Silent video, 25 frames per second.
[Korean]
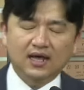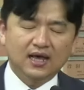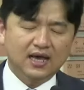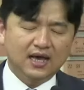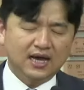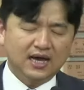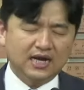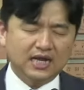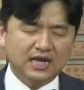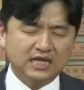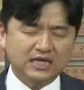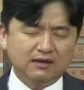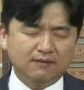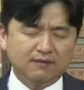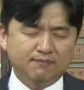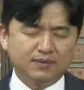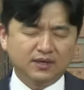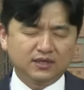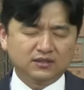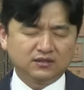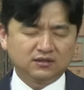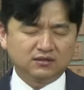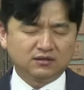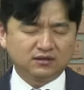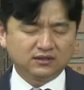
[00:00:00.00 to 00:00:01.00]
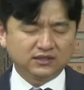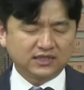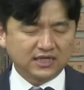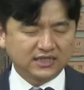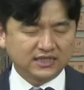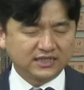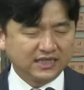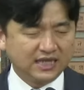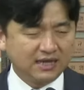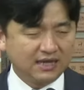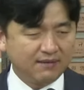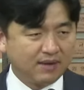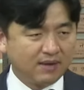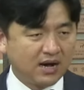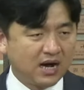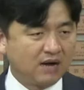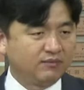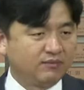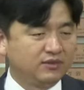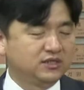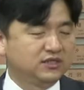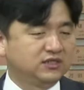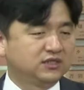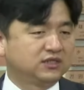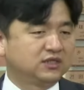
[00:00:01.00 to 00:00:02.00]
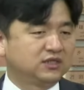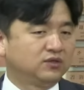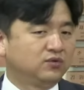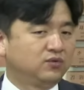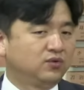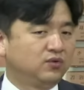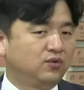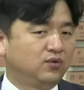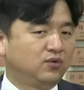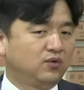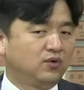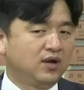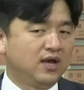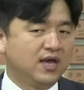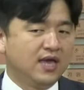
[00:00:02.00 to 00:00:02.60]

하나님 앞에서 자신의 마음을 지키고